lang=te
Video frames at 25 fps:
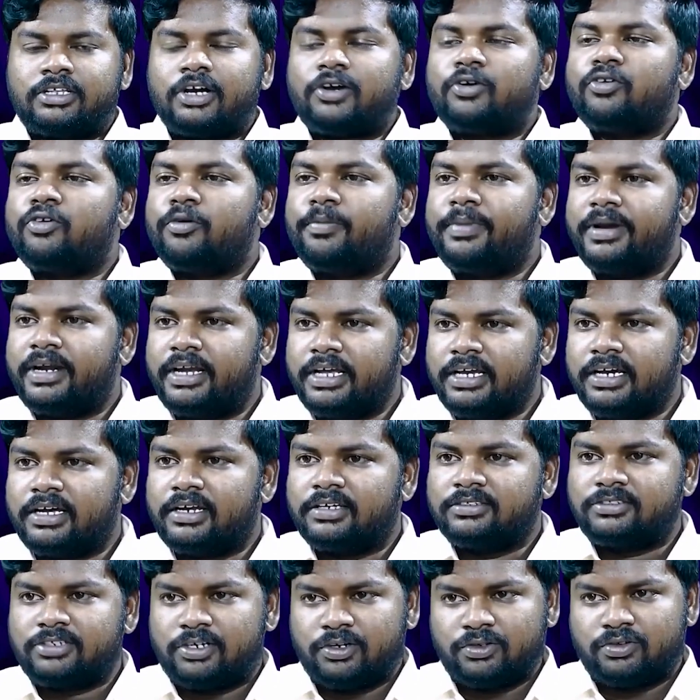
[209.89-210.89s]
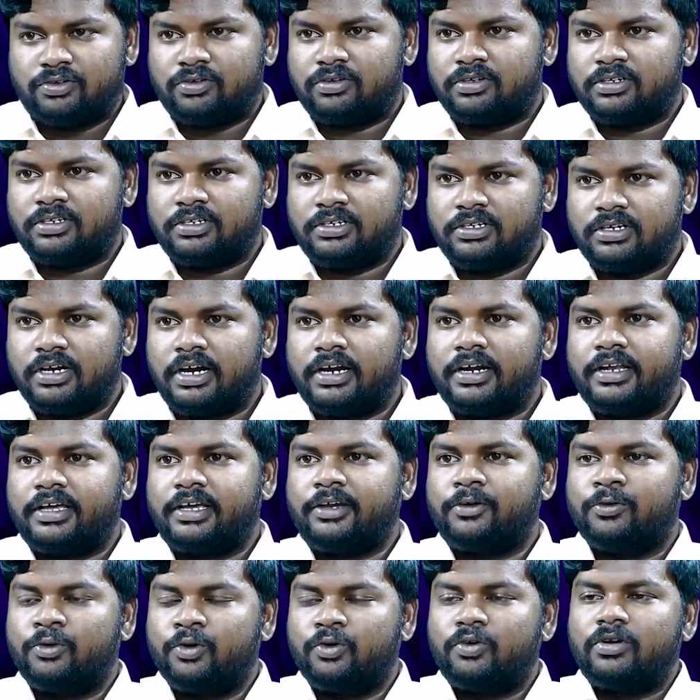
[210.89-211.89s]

తక్కువ బిడ్డింగ్ అనేది జరుగుతుంటుంది అంటే